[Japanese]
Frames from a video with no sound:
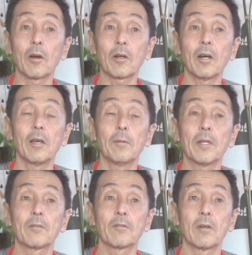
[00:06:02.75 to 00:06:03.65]
が買え
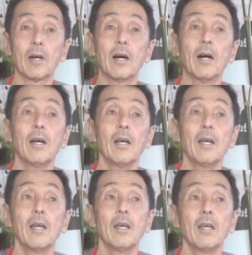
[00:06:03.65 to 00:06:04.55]
ますが、
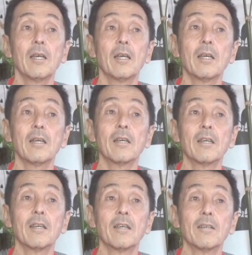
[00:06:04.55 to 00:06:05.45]

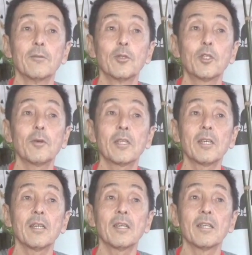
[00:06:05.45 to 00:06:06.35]
うちは
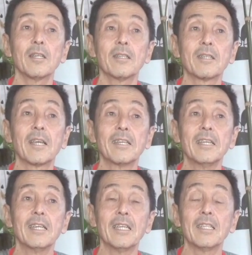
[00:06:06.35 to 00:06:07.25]
ね、
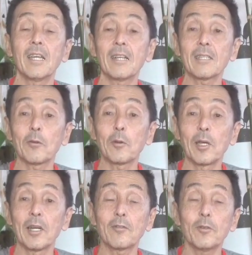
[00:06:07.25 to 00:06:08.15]
一体型の
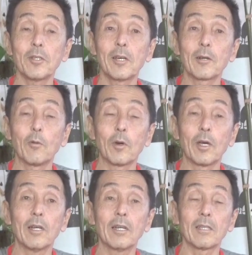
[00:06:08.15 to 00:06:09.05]
安いエアコンを
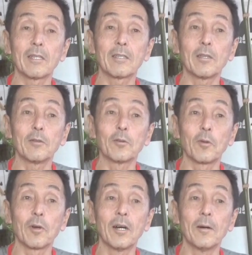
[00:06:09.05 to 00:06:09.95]
選んだっていう
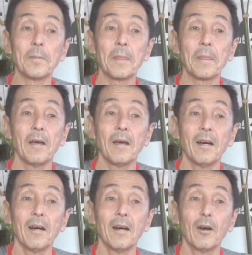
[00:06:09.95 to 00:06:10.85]
のが、
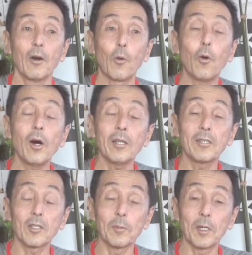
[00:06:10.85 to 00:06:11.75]
壊れ
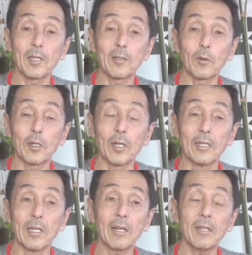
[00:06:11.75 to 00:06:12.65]
てしまった時ね
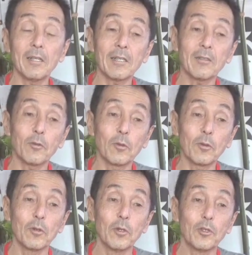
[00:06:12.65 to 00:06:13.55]
なかなかそ
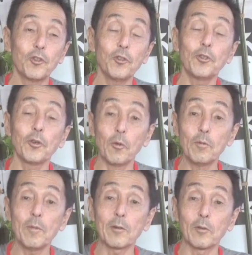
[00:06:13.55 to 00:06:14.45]
の修理を
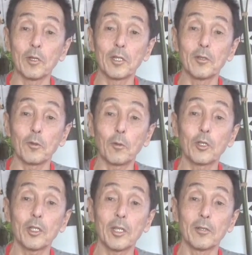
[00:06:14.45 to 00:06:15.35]
うまくできる、こっ
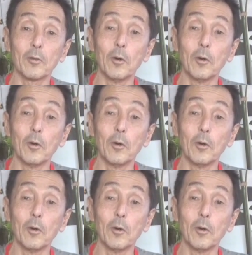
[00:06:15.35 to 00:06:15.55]
ちで